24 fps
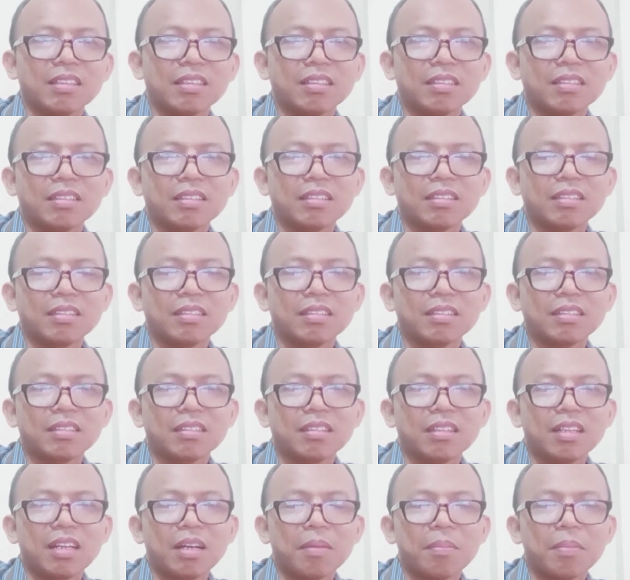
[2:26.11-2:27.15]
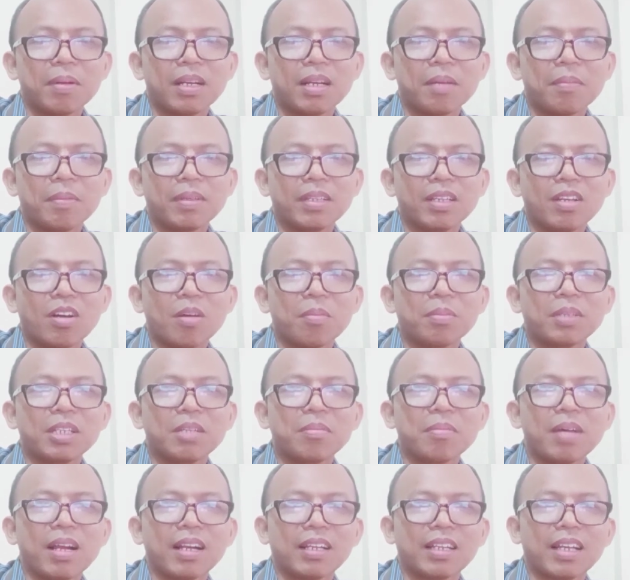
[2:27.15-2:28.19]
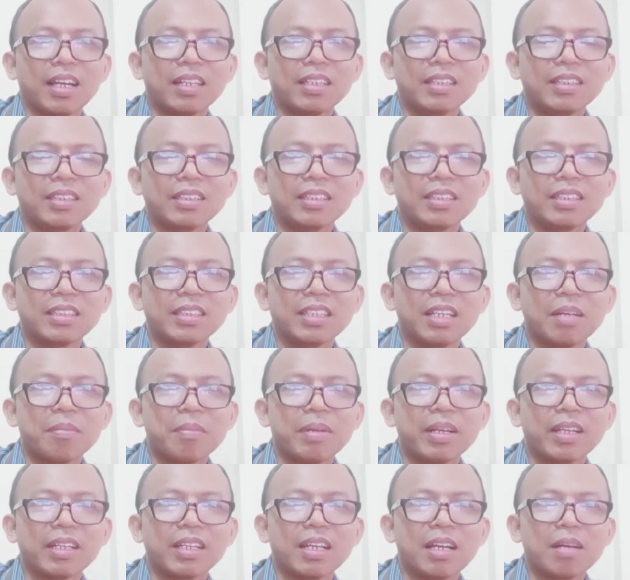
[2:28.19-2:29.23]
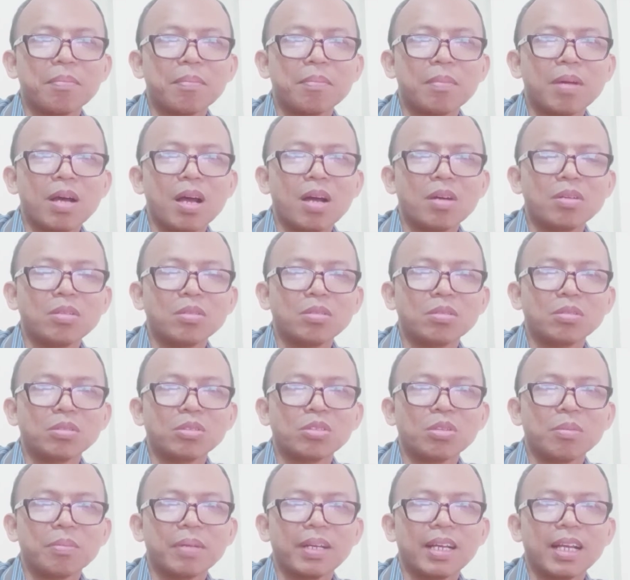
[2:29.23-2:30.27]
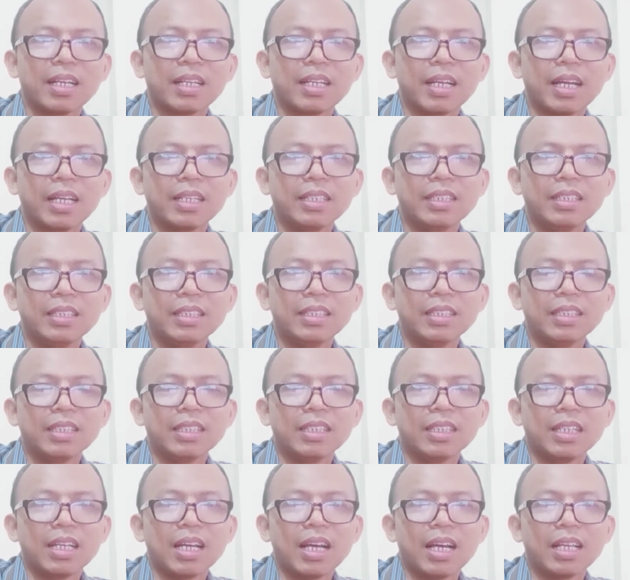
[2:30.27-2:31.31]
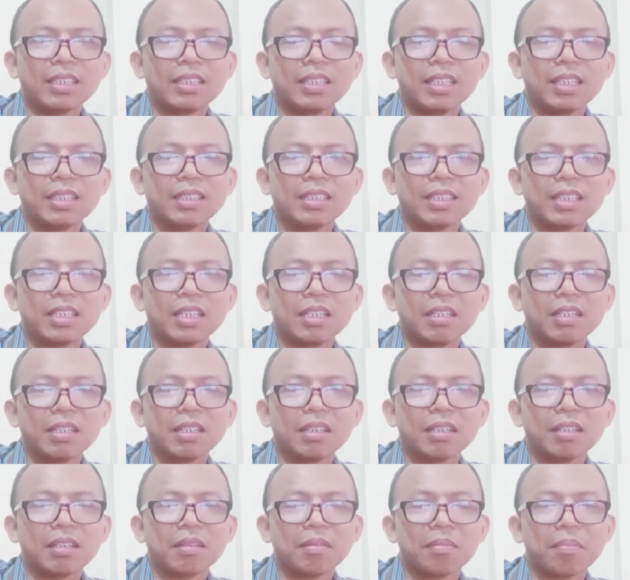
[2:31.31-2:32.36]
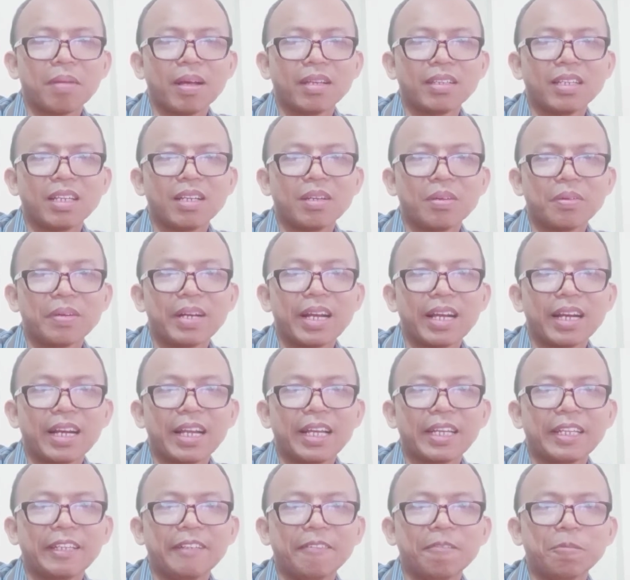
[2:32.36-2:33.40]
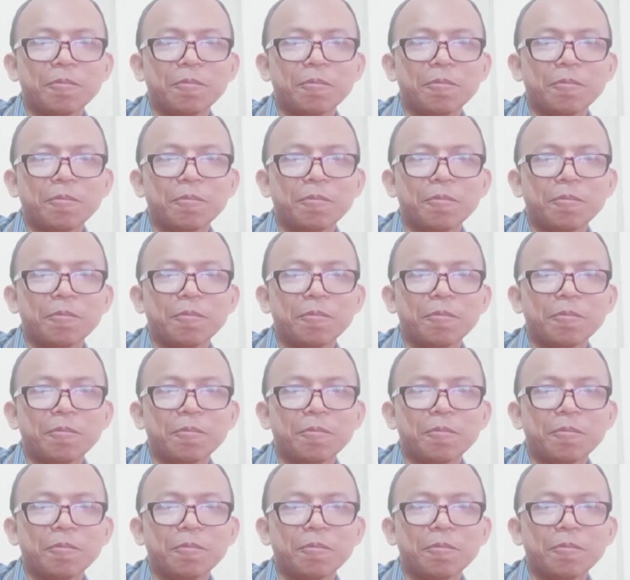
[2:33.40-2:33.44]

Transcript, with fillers: eh, apa namanya optimalkan sehingga mereka mau untuk menghargai hasil jerih payah orang lain.